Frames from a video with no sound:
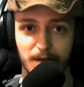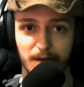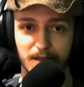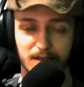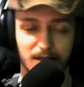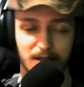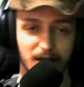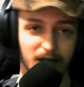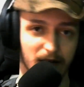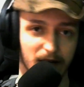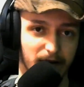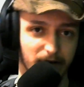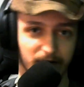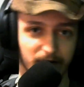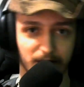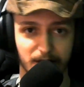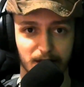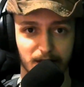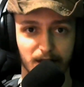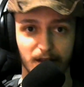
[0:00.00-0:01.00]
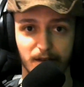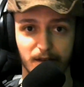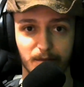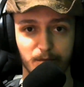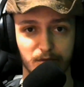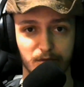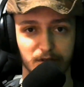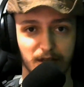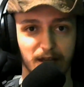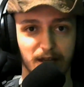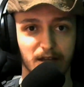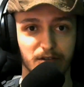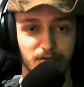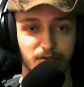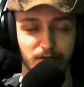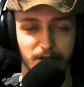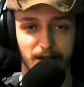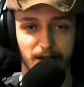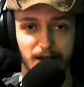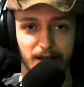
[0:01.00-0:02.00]
Mas é claro que quem puder
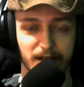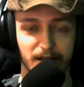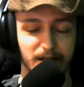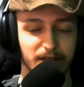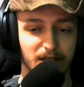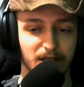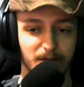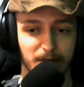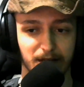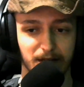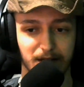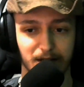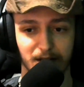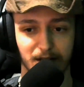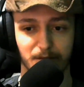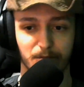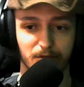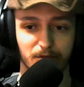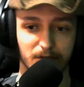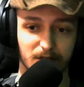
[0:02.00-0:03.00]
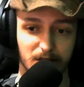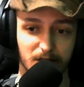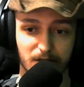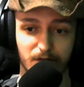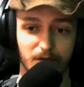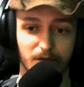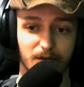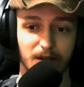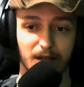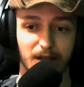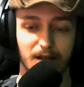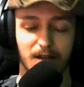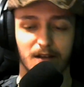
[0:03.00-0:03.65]
ajudar aí da maneira que possível